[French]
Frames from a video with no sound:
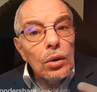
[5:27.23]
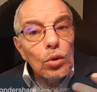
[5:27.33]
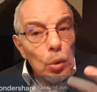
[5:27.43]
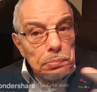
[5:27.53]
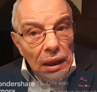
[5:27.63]

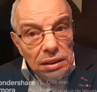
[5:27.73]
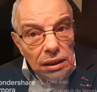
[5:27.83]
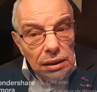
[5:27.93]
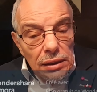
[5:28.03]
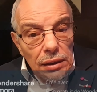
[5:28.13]
Le
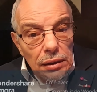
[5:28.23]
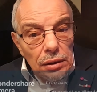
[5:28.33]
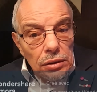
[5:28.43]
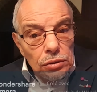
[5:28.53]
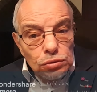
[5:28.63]
pays
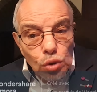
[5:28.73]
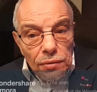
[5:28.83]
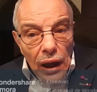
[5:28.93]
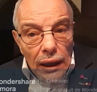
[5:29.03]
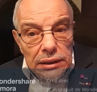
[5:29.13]

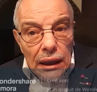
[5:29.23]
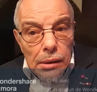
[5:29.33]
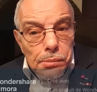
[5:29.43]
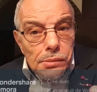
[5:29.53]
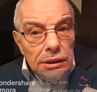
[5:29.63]
devra
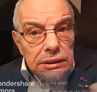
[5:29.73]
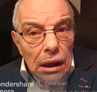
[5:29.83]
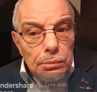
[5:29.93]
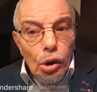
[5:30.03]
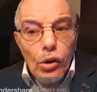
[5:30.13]

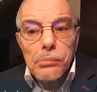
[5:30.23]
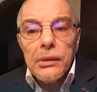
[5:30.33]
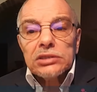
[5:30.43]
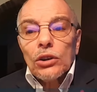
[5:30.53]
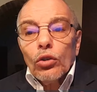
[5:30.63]
également
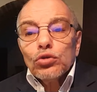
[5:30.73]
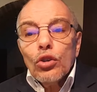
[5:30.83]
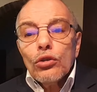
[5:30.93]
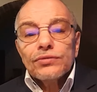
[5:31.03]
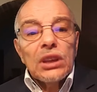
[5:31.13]
mettre en
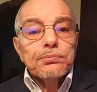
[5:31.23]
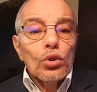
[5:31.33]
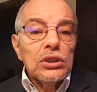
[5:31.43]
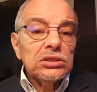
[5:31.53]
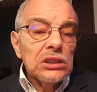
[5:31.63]
œuvre des
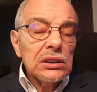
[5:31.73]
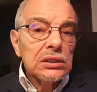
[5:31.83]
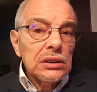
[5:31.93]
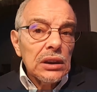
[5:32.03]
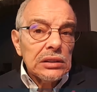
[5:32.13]

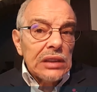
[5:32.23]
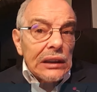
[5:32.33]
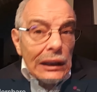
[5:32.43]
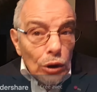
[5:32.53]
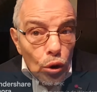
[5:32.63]
politiques et des
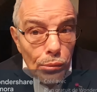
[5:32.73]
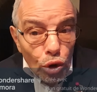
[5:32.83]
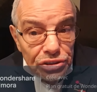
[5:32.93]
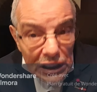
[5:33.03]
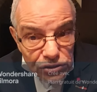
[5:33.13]

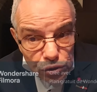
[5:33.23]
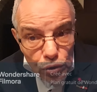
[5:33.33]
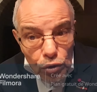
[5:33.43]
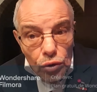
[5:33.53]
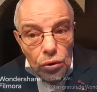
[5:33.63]

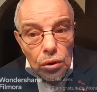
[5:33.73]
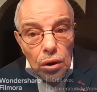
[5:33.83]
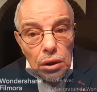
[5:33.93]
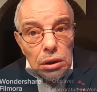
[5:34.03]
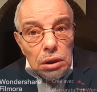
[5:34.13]
réglementations
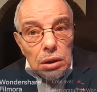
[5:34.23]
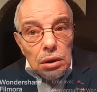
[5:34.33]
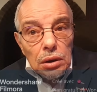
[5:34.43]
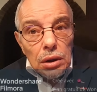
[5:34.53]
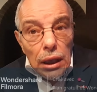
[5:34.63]

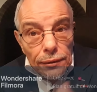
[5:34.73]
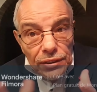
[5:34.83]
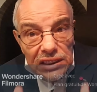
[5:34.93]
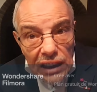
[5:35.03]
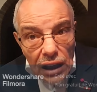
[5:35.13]

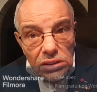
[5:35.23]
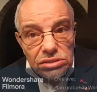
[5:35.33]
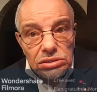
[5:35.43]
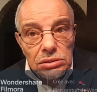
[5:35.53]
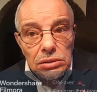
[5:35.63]

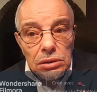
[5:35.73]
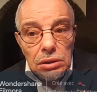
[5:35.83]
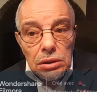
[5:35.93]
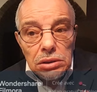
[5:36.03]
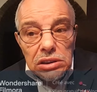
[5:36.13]
efficaces
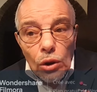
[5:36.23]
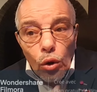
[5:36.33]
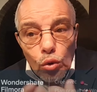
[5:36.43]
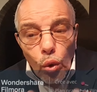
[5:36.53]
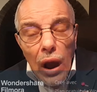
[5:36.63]
qui
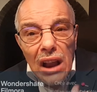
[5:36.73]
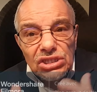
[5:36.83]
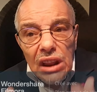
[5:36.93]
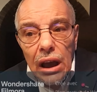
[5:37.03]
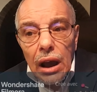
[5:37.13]

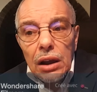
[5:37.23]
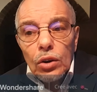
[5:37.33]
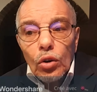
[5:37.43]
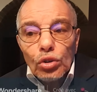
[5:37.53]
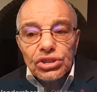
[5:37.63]
encourage la
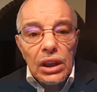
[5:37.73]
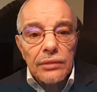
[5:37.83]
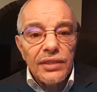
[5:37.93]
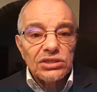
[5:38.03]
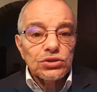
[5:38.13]

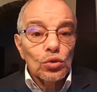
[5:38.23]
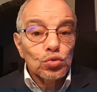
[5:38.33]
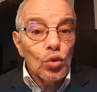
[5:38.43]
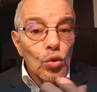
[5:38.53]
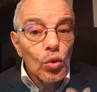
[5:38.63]
conservation
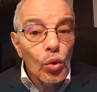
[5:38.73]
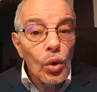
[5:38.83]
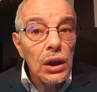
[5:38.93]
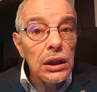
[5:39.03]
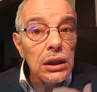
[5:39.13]
de l'eau
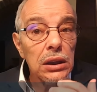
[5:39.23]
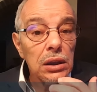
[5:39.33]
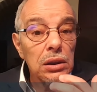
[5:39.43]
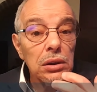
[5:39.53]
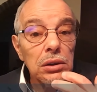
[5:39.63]

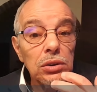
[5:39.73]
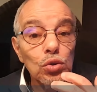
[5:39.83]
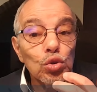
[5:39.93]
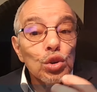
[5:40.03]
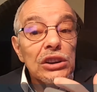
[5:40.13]
et
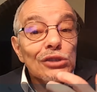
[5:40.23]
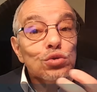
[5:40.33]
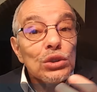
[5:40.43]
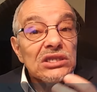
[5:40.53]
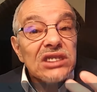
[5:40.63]
une
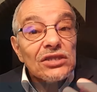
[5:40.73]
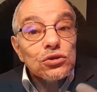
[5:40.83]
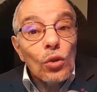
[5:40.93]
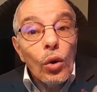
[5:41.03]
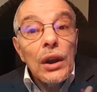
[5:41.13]

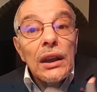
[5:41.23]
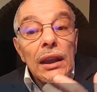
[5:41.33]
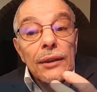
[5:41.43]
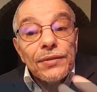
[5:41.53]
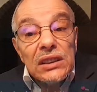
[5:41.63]
utilisation
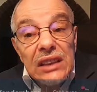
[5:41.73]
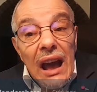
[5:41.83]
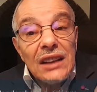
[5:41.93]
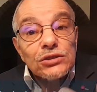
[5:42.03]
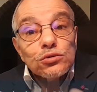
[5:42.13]

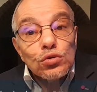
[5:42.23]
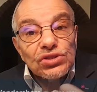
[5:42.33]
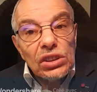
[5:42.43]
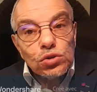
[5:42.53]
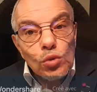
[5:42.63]
efficace de
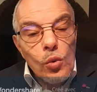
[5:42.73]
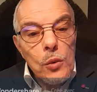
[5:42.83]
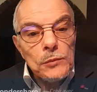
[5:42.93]
cette eau.